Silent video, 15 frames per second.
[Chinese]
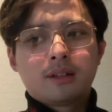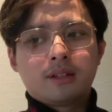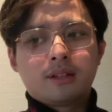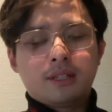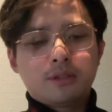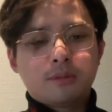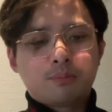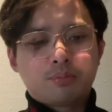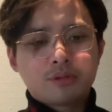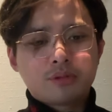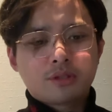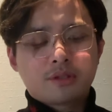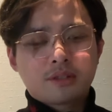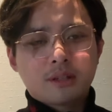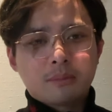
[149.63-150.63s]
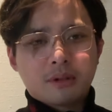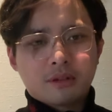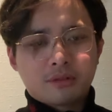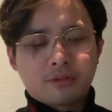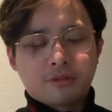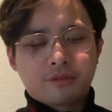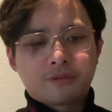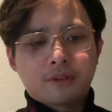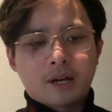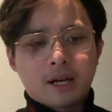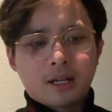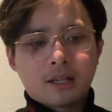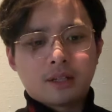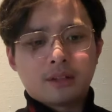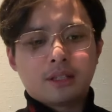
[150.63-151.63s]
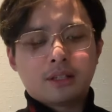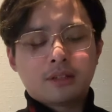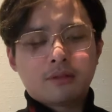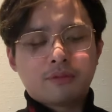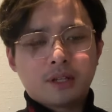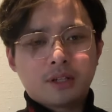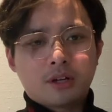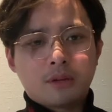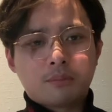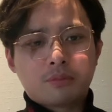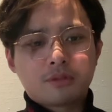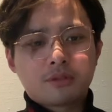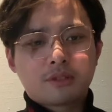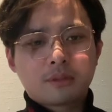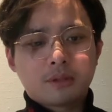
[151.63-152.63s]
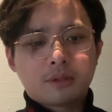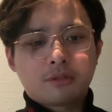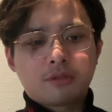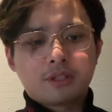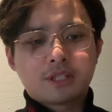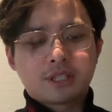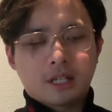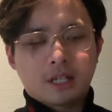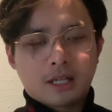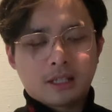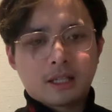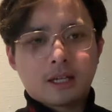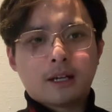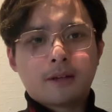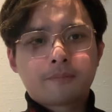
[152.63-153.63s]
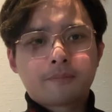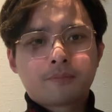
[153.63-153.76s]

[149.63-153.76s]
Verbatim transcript: 你就不是这么去发了，你的文稿不是这么去写的